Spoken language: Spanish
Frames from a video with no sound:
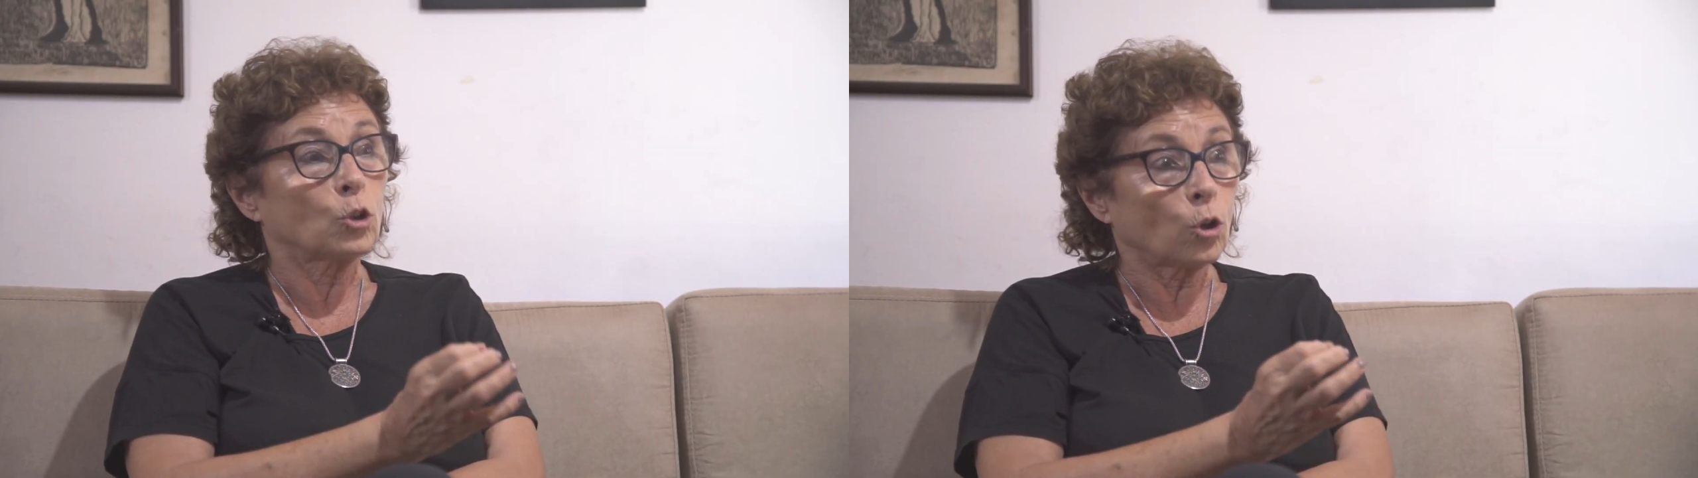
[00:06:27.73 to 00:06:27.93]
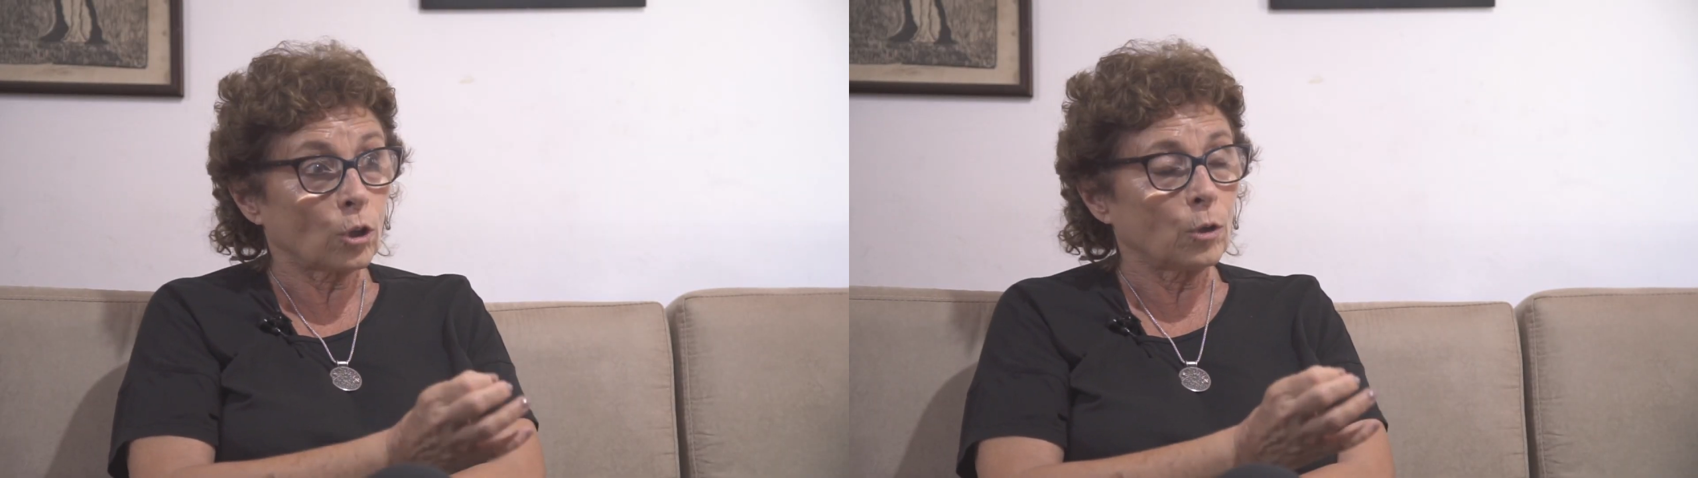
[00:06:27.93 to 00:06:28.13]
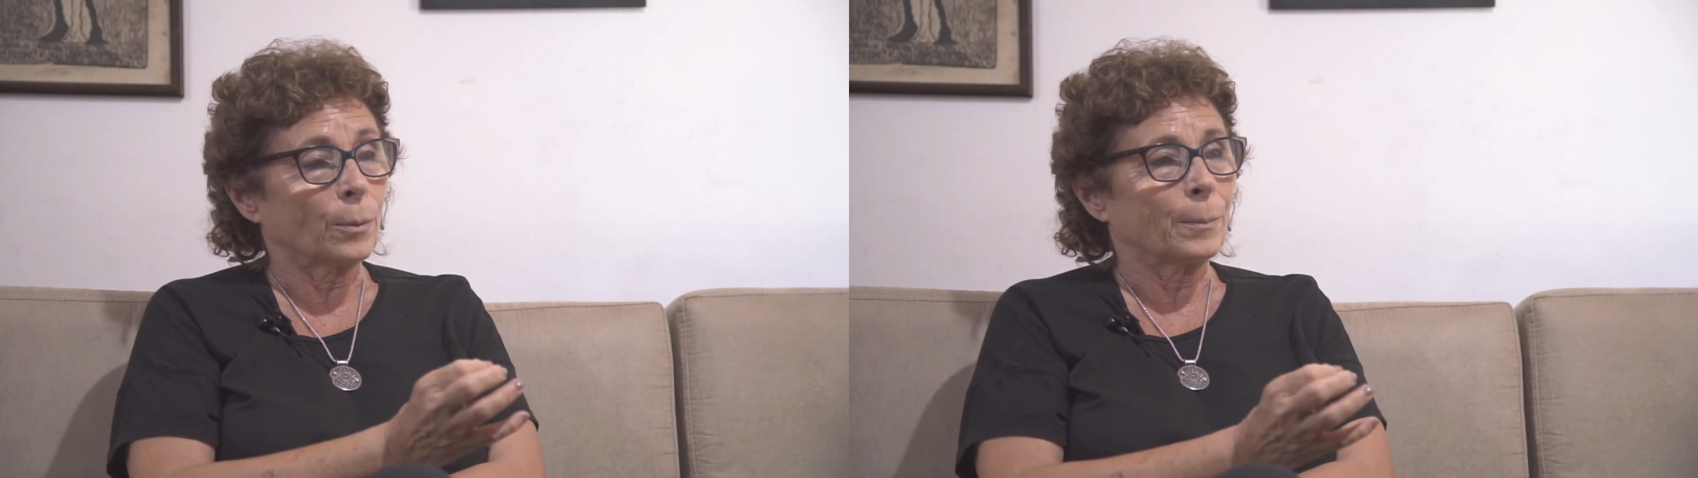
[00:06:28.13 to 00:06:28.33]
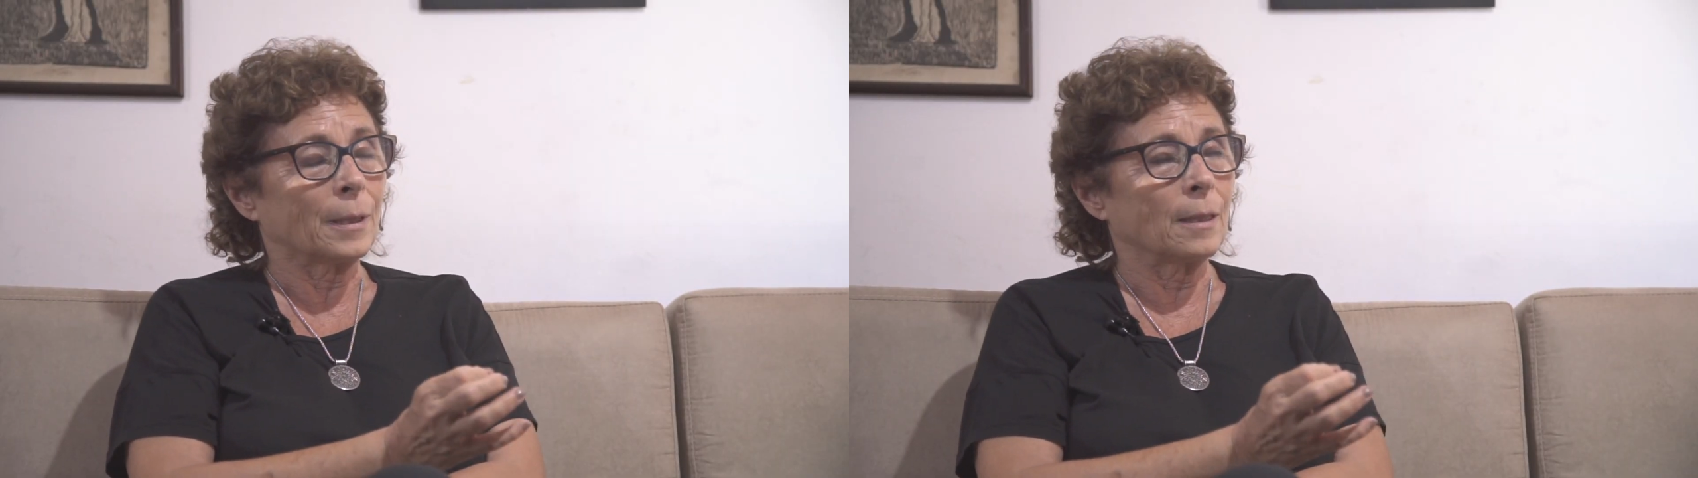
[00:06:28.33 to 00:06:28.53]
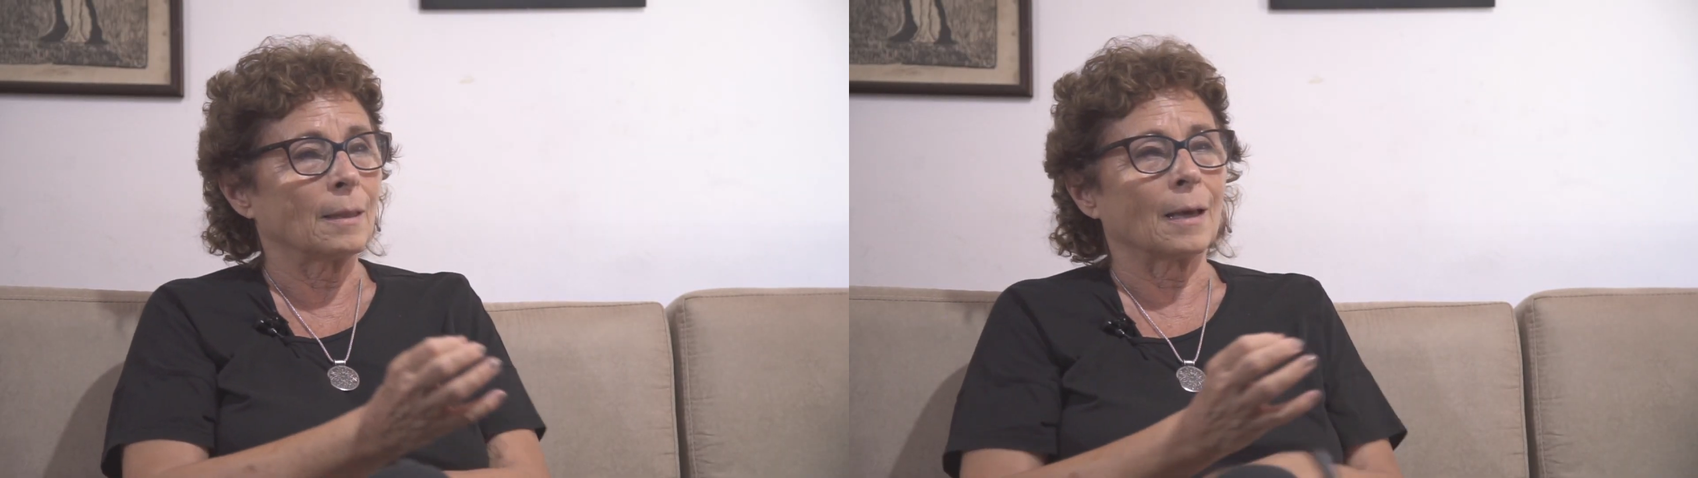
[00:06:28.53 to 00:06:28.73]
todas las
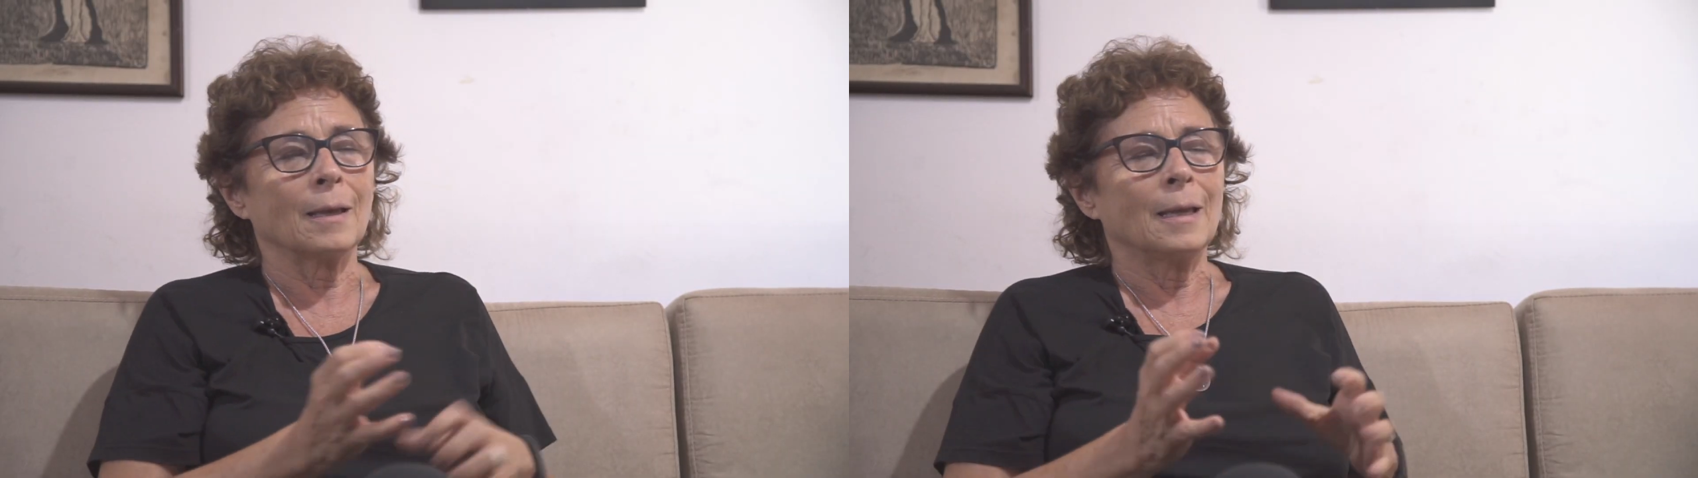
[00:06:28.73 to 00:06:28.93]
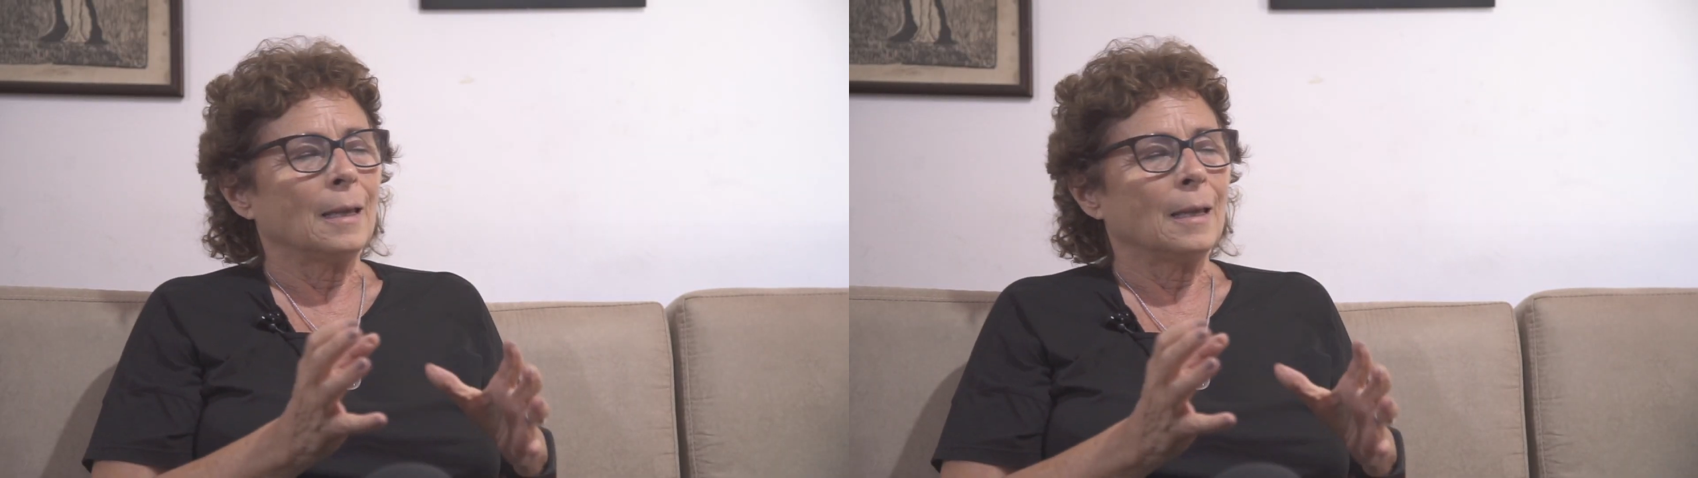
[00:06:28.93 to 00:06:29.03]
medidas,